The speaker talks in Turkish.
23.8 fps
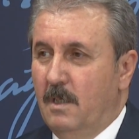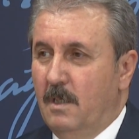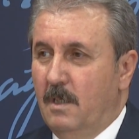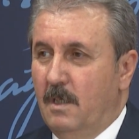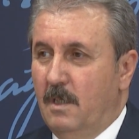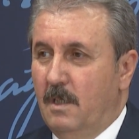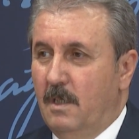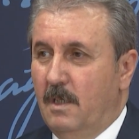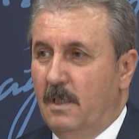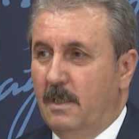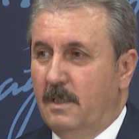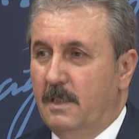
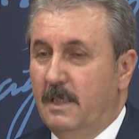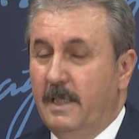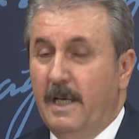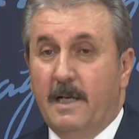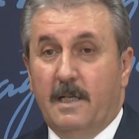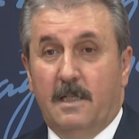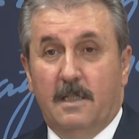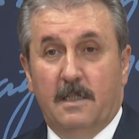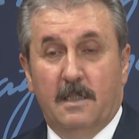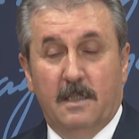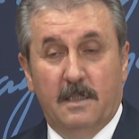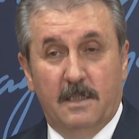e,
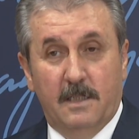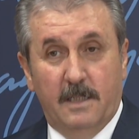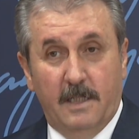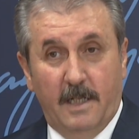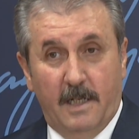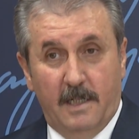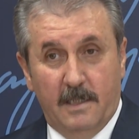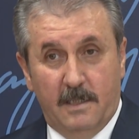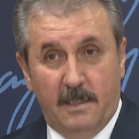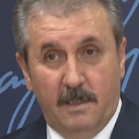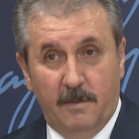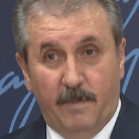diğer
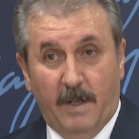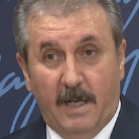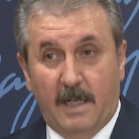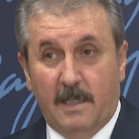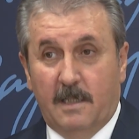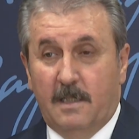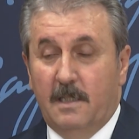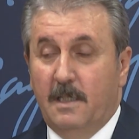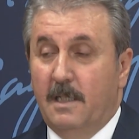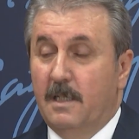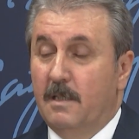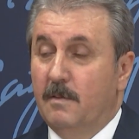siyasi
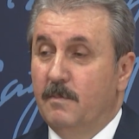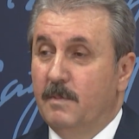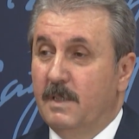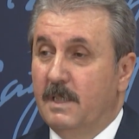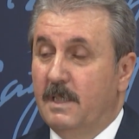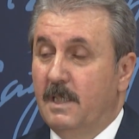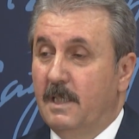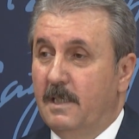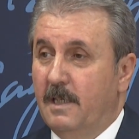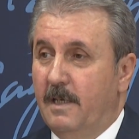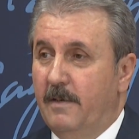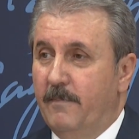
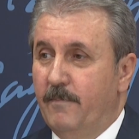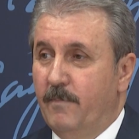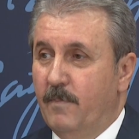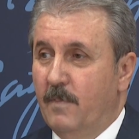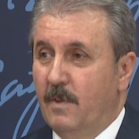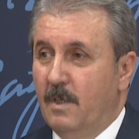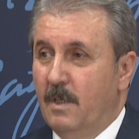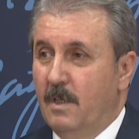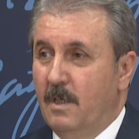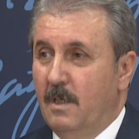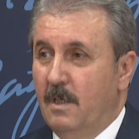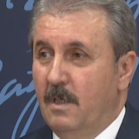partilerimizle de
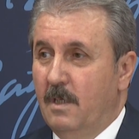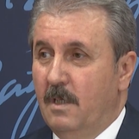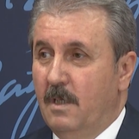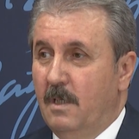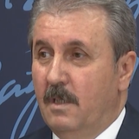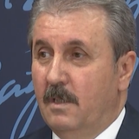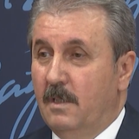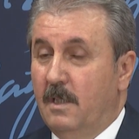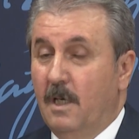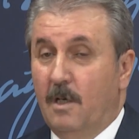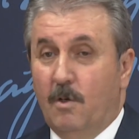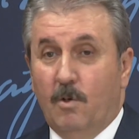
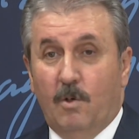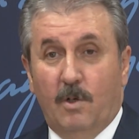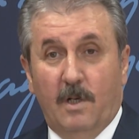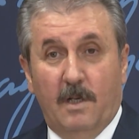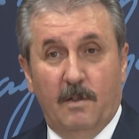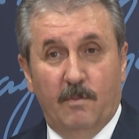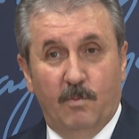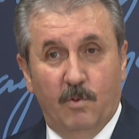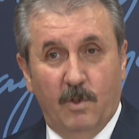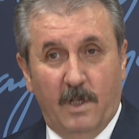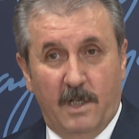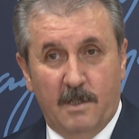
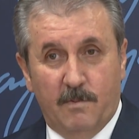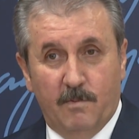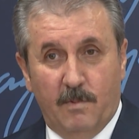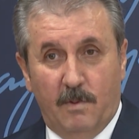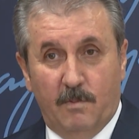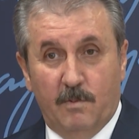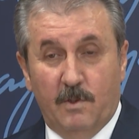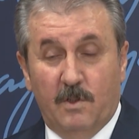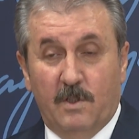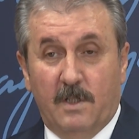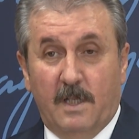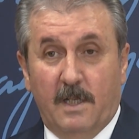teröre
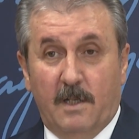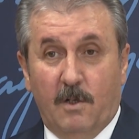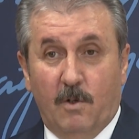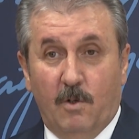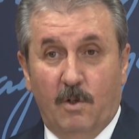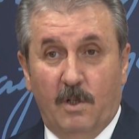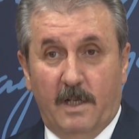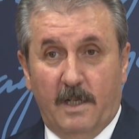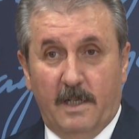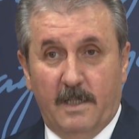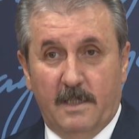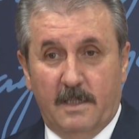bulaşmamış,
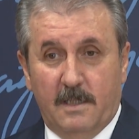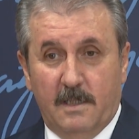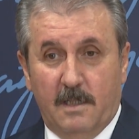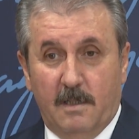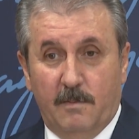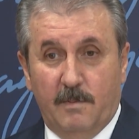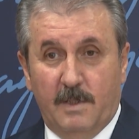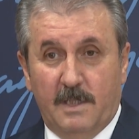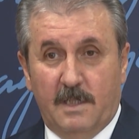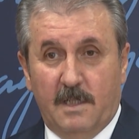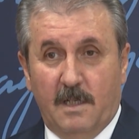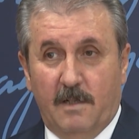terörle arasına
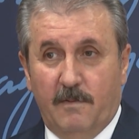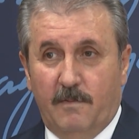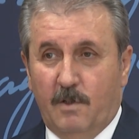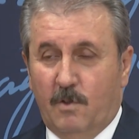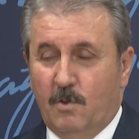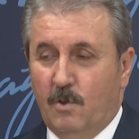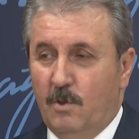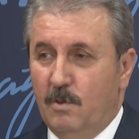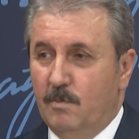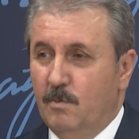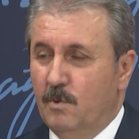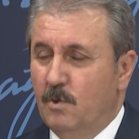mesafe
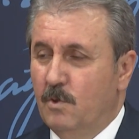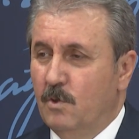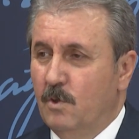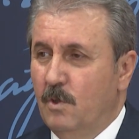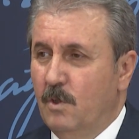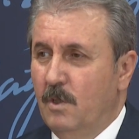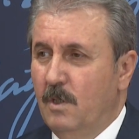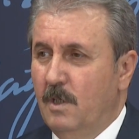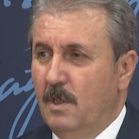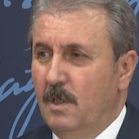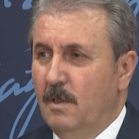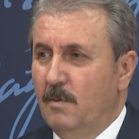koymuş
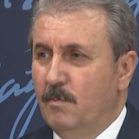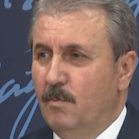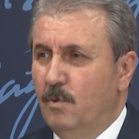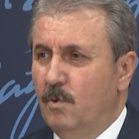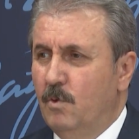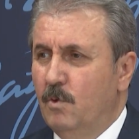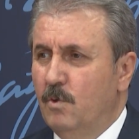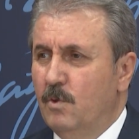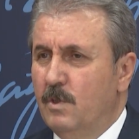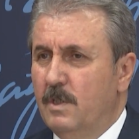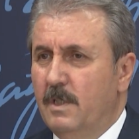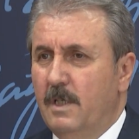
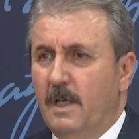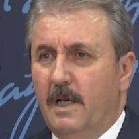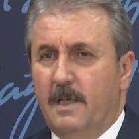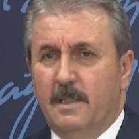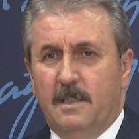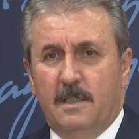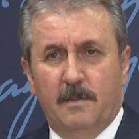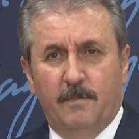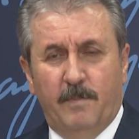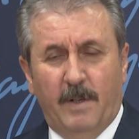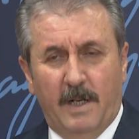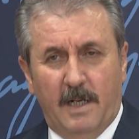bütün
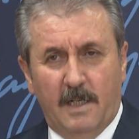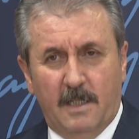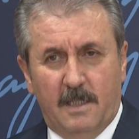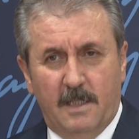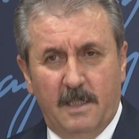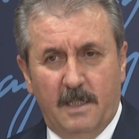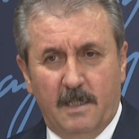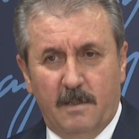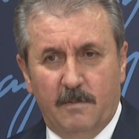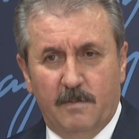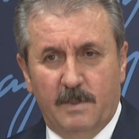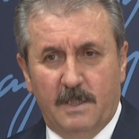siyasi
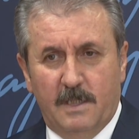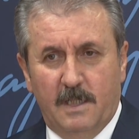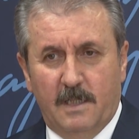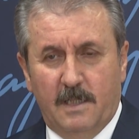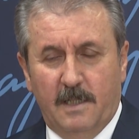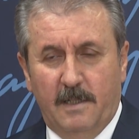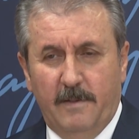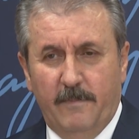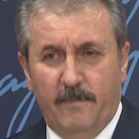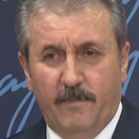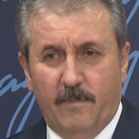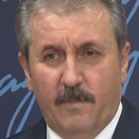partilerimizle
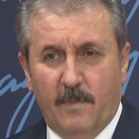de